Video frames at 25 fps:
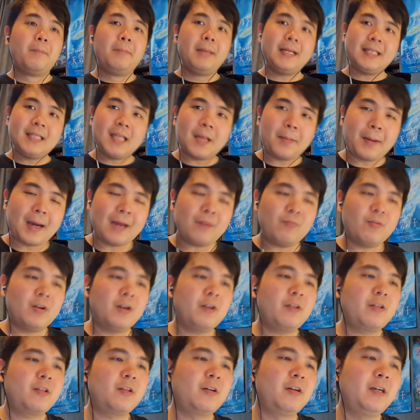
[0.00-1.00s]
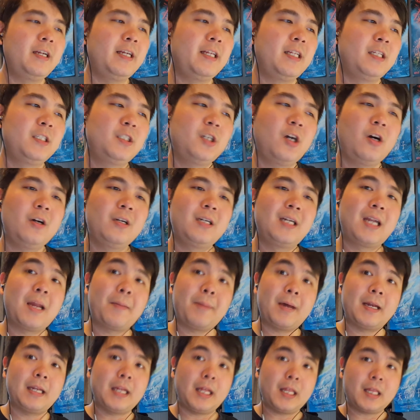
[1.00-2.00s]
บิ๊กนภัทรวอร์สตอรี่หรือช่องน
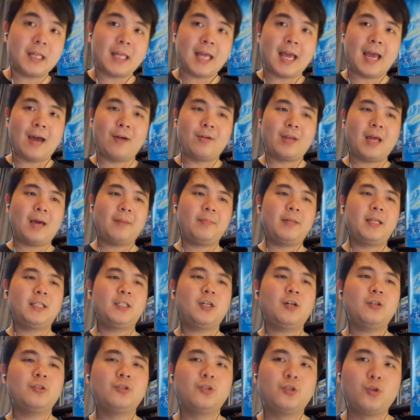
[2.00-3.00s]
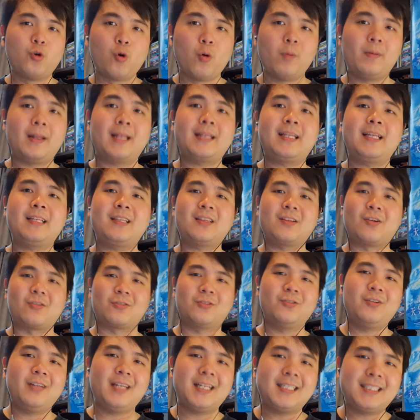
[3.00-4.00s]
ภัทร SL นะครับ ในช่อง YouTube และ TikTok
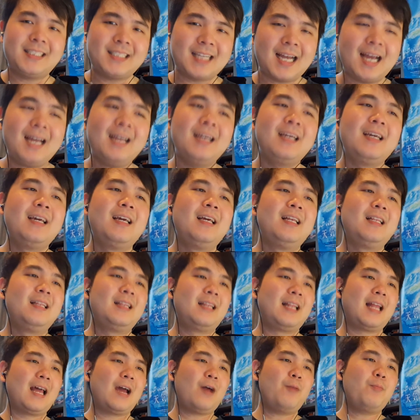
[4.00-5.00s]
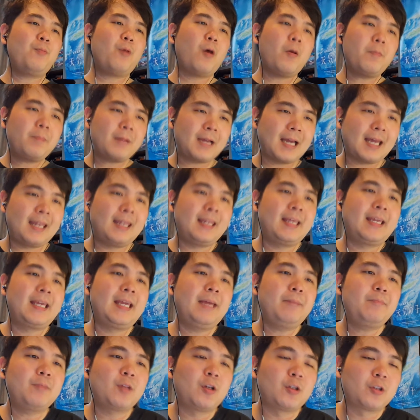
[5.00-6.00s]
ด้วยนะจ๊ะ แล้วพบกันใน
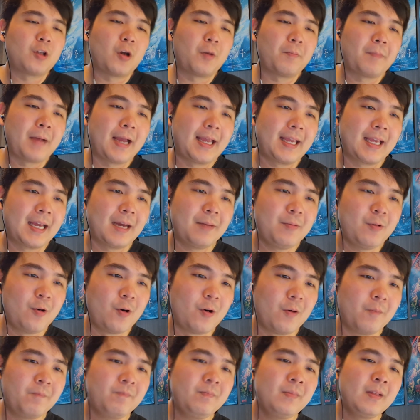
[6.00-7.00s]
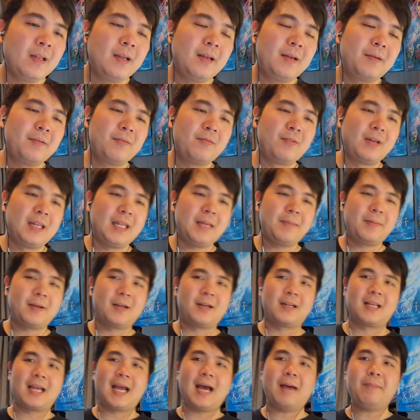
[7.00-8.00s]
คลิปต่อ ๆ ไปครับผม วันนี้ไป
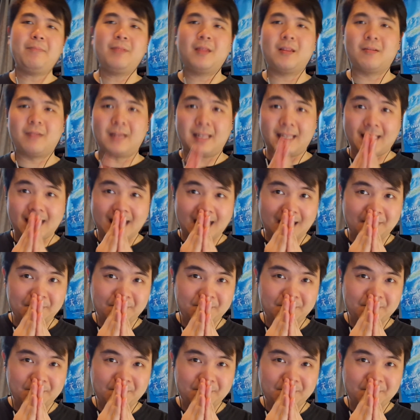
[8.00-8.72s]
ก่อนครับ สวัสดีครั